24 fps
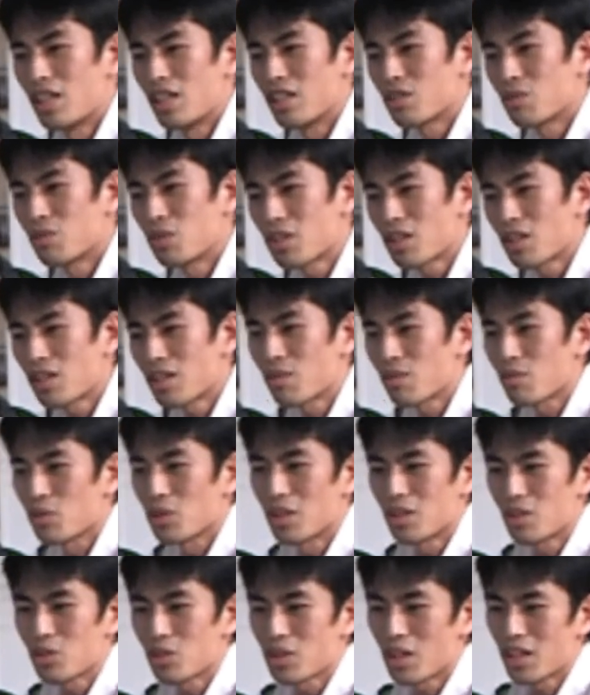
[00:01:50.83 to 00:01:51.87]
いつまでたって
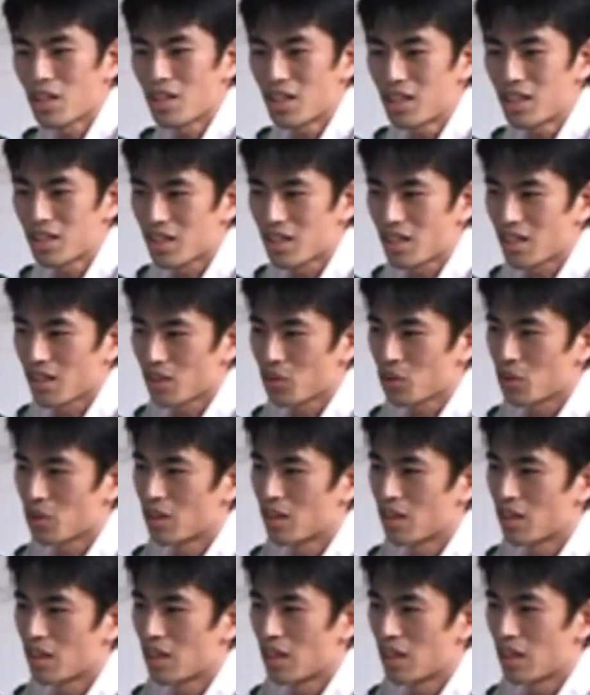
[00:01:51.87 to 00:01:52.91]
も提供されないじゃないか
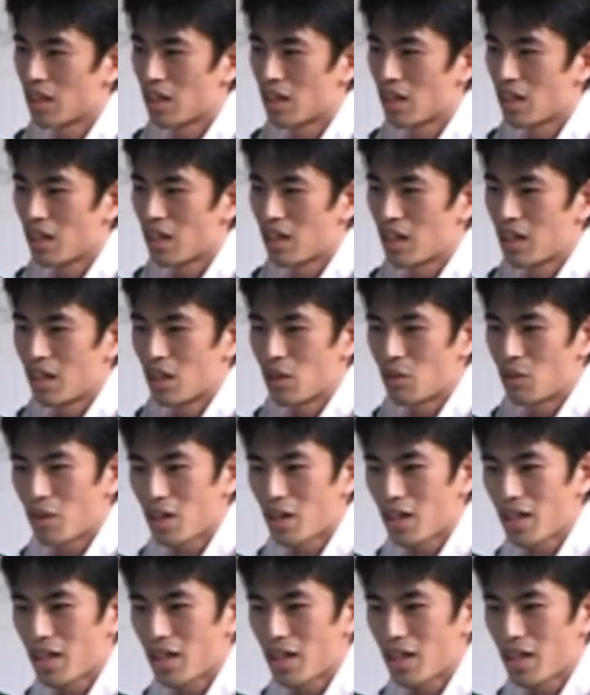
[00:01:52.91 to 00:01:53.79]
と。